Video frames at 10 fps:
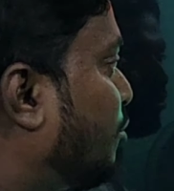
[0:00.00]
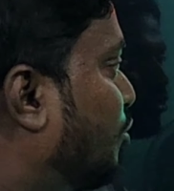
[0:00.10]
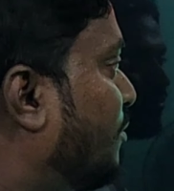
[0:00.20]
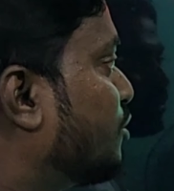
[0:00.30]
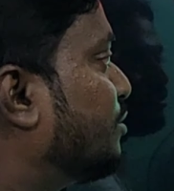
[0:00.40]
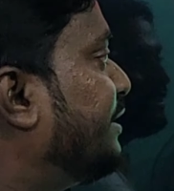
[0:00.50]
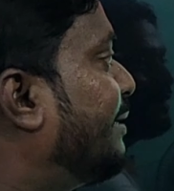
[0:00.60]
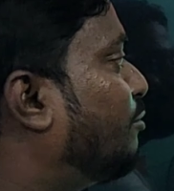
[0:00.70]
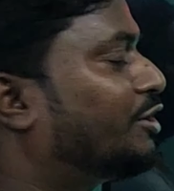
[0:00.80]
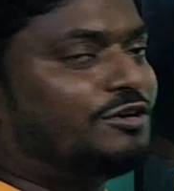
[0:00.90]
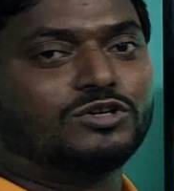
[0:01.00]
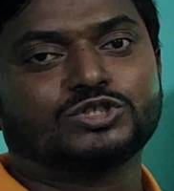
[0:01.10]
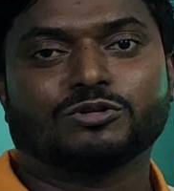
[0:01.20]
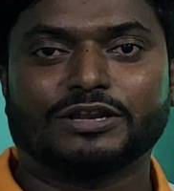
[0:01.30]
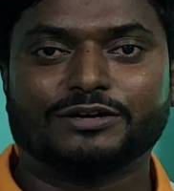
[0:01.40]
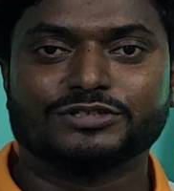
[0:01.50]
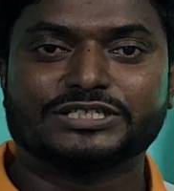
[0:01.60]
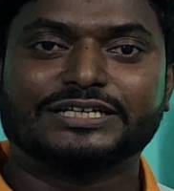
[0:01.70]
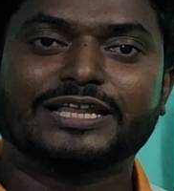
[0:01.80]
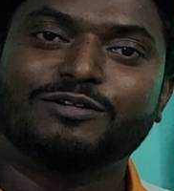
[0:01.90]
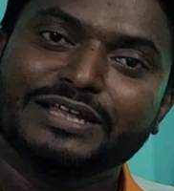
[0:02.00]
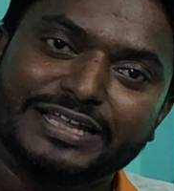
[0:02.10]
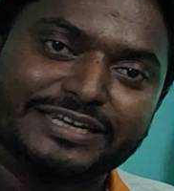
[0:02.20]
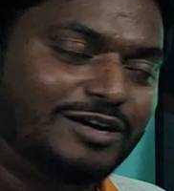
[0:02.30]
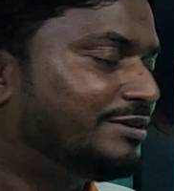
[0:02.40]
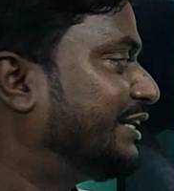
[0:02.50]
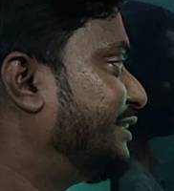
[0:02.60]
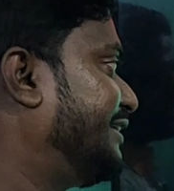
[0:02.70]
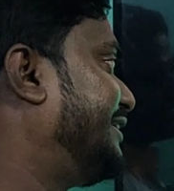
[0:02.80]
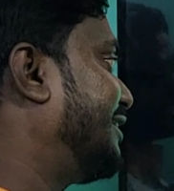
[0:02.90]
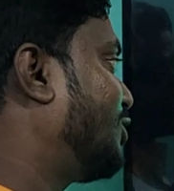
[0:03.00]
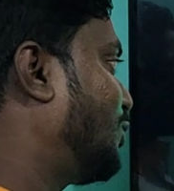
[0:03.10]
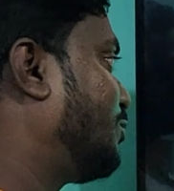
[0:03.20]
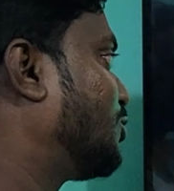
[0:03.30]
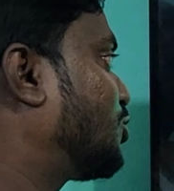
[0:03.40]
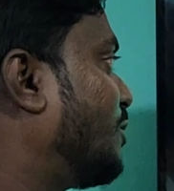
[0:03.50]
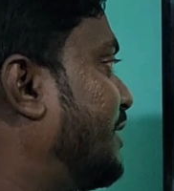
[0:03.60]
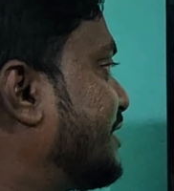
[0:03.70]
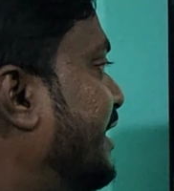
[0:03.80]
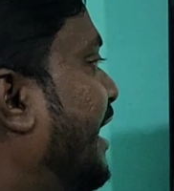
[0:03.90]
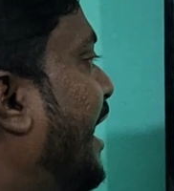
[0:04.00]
যে প্রথম অংশ দিয়ে পরের অংশ করা হচ্ছে তাহলে এটাও কি তৃতীয়া তৎপুরুষ সমাস